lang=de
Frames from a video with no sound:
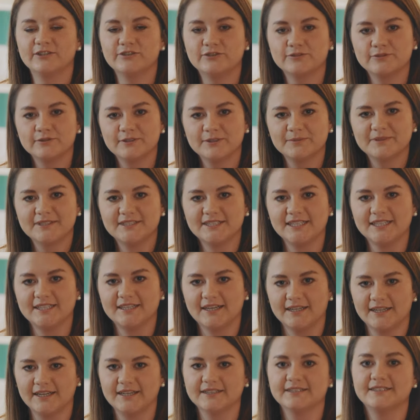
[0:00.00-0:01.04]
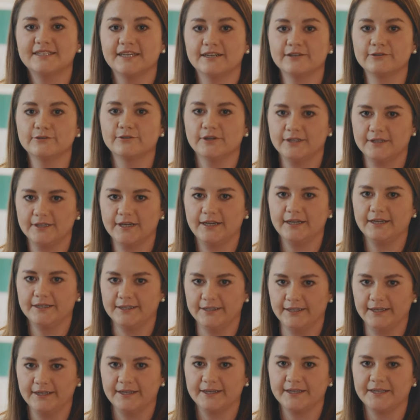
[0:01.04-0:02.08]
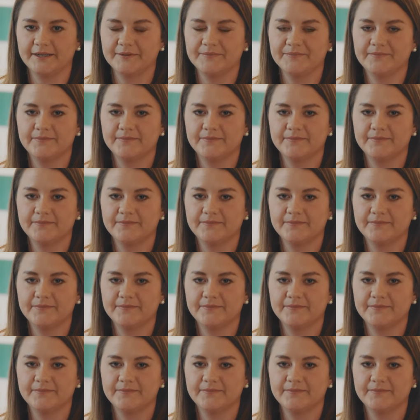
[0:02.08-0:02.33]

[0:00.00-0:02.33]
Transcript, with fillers: Studiumszeit habe ich in sehr guter Erinnerung.